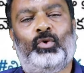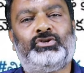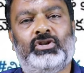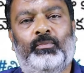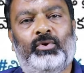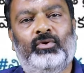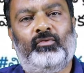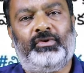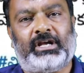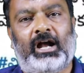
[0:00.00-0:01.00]
వచ్చినప్పుడు
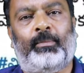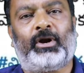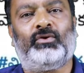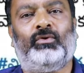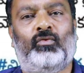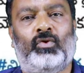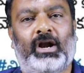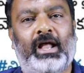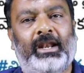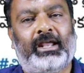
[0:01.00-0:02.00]
విశాఖపట్నంలో
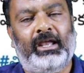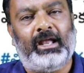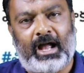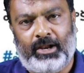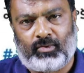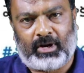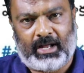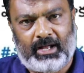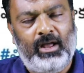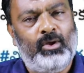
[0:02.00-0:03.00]
ఉండడానికి అని
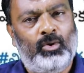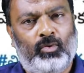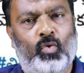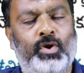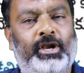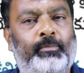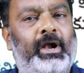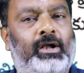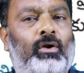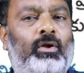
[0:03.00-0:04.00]
కూడా కొన్ని
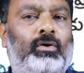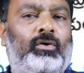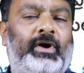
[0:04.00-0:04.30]
డిబేట్లలో